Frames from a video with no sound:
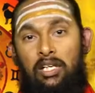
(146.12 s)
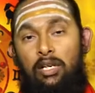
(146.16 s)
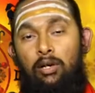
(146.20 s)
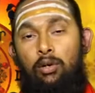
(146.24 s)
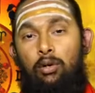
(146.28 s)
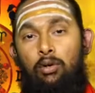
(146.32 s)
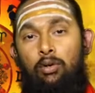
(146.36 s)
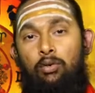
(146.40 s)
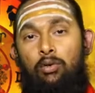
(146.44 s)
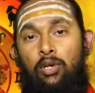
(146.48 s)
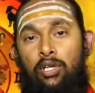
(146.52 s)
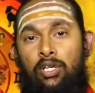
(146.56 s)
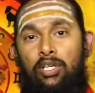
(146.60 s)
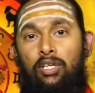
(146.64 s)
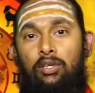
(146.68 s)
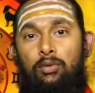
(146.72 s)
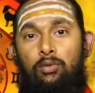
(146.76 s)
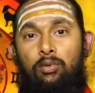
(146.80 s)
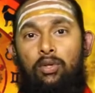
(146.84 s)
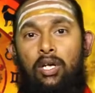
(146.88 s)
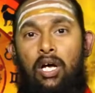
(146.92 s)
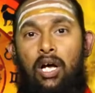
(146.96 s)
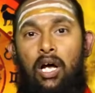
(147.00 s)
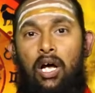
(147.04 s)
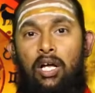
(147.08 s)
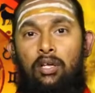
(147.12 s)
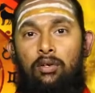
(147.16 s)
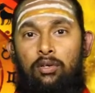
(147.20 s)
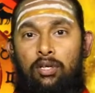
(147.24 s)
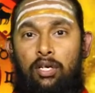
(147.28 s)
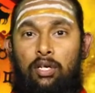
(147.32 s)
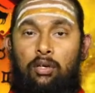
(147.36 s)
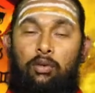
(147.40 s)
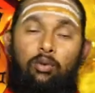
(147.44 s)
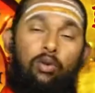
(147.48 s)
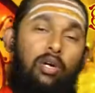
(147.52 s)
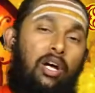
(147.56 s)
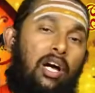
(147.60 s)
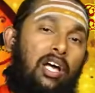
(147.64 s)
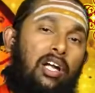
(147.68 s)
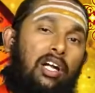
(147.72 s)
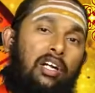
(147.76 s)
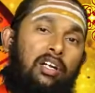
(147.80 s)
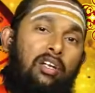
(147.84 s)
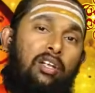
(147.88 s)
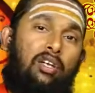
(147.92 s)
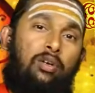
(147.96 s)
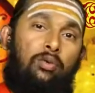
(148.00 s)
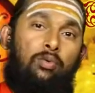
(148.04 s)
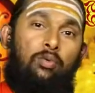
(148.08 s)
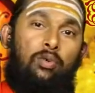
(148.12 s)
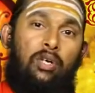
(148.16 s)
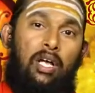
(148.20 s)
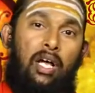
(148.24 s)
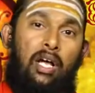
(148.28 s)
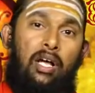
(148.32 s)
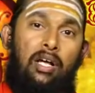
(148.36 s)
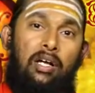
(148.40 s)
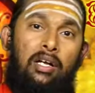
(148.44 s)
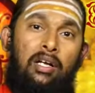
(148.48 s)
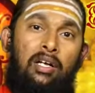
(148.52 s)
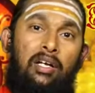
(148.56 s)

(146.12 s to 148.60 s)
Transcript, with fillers: ఇల్లులు అన్నీ కూడా ఆ యొక్క గృహాలన్నీ కూడా